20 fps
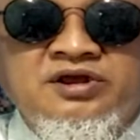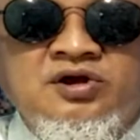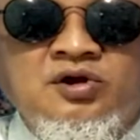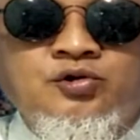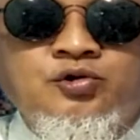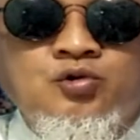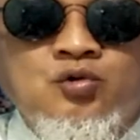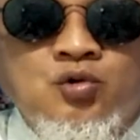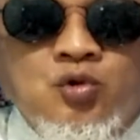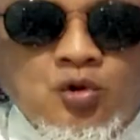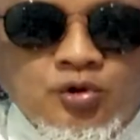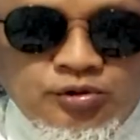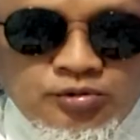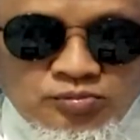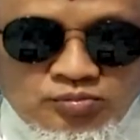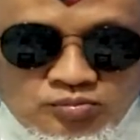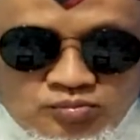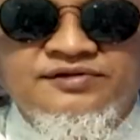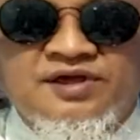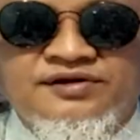ke
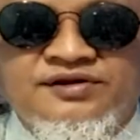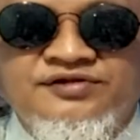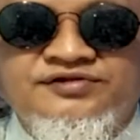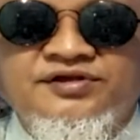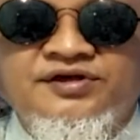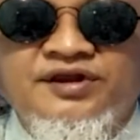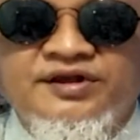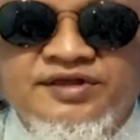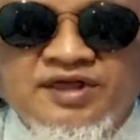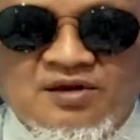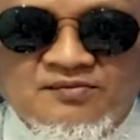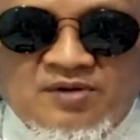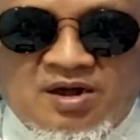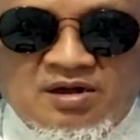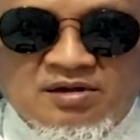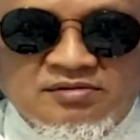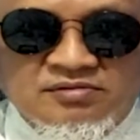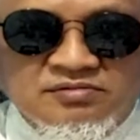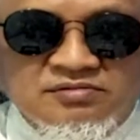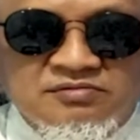dukun jadi sirik ya
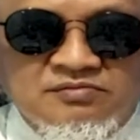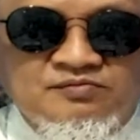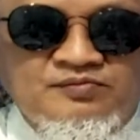mbah?